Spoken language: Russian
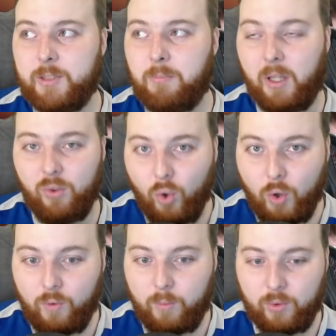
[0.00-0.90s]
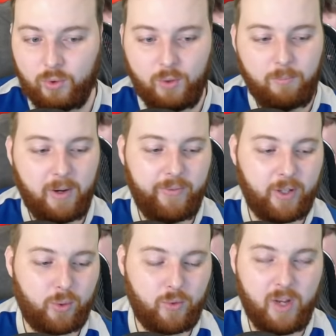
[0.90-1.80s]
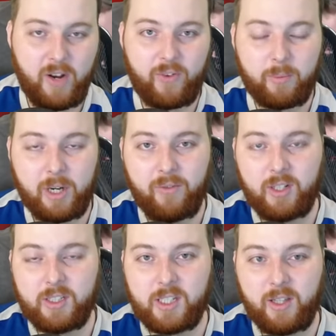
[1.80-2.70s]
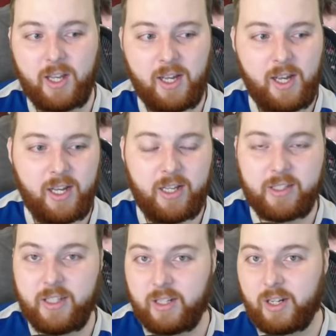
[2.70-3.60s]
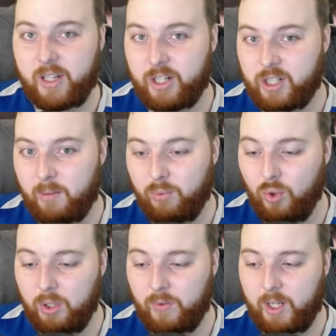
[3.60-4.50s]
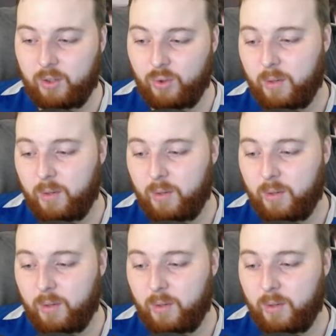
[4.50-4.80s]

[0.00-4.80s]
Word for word: по-новому. Но ну, по факту говоря, формировалась она из нескольких шаблонов, которые